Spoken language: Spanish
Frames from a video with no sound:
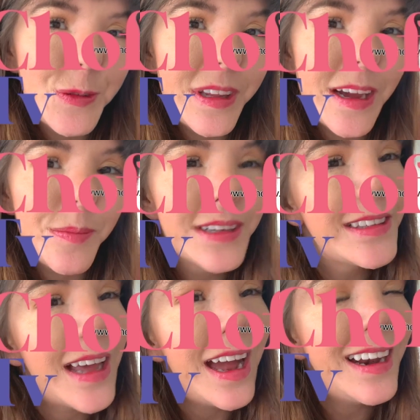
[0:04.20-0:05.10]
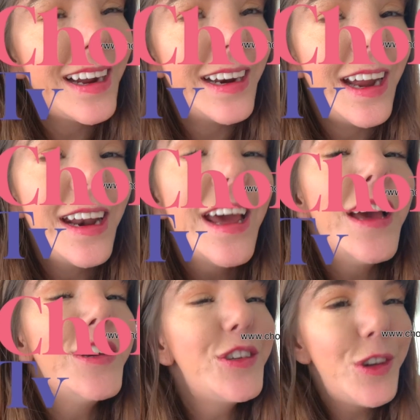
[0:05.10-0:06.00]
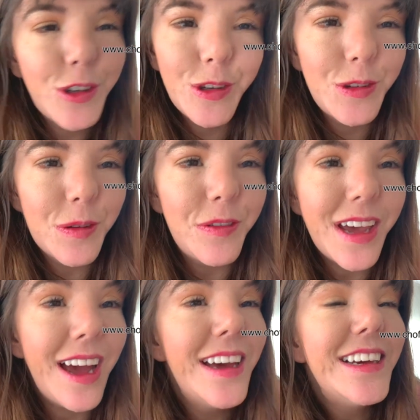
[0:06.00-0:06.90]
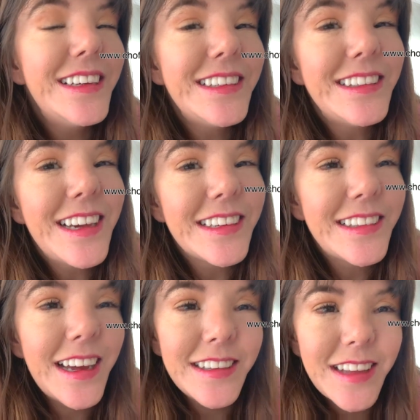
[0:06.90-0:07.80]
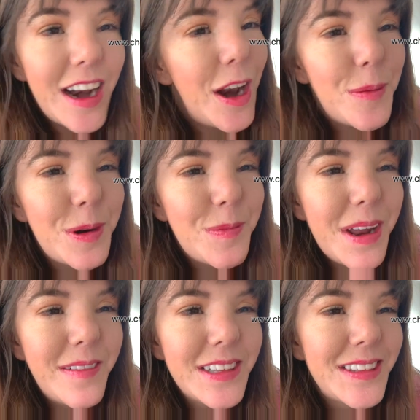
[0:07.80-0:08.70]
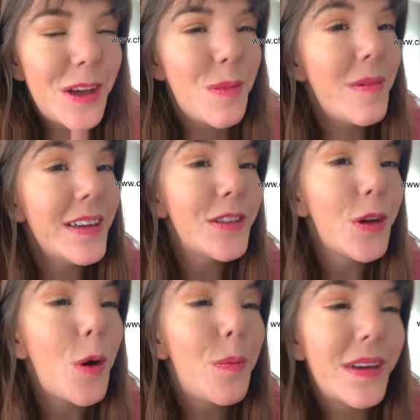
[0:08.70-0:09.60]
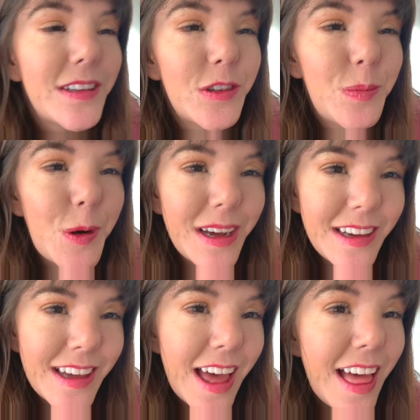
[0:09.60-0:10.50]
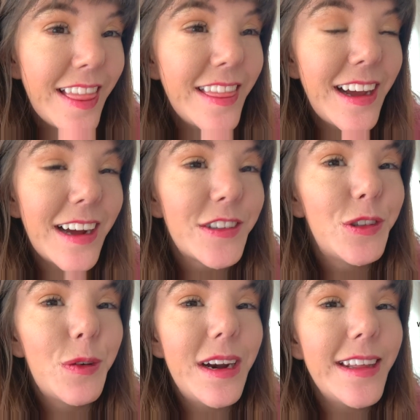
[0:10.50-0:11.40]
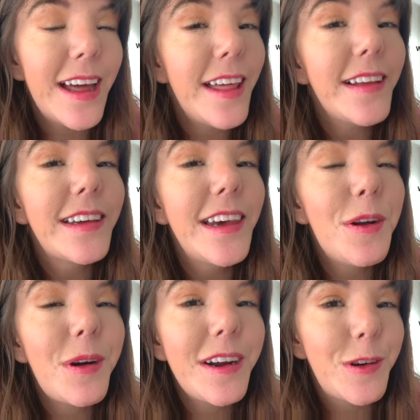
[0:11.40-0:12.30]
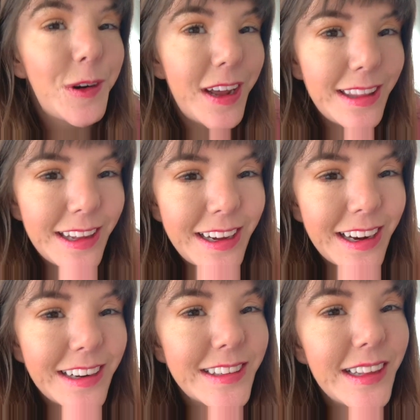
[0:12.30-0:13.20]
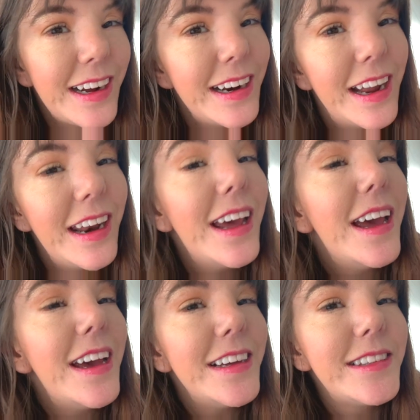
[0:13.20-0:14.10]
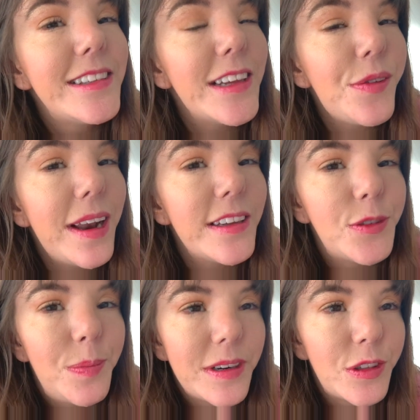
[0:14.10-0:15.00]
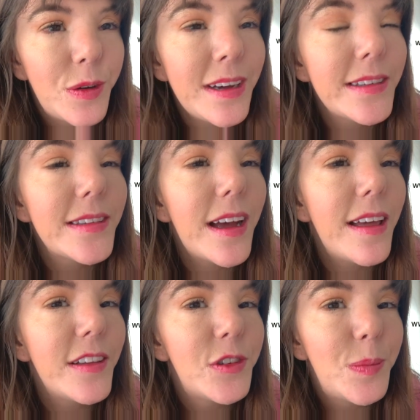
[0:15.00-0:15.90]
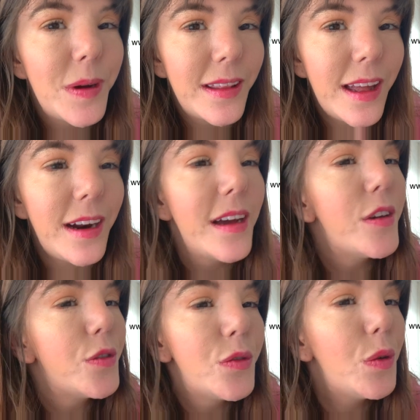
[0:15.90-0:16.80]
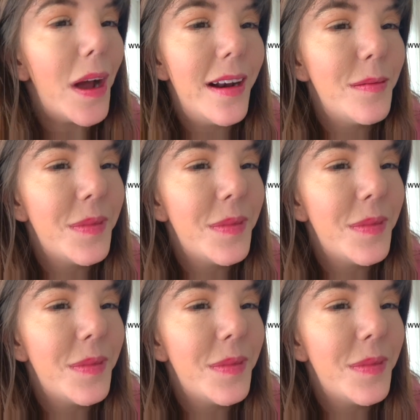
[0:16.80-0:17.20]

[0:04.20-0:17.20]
un día más al canal. Yo soy Sofía y si esta es la primera vez que me ves o pasas por aquí de casualidad, quiero recordarte que en este canal enseño a las personas a despertar su alma.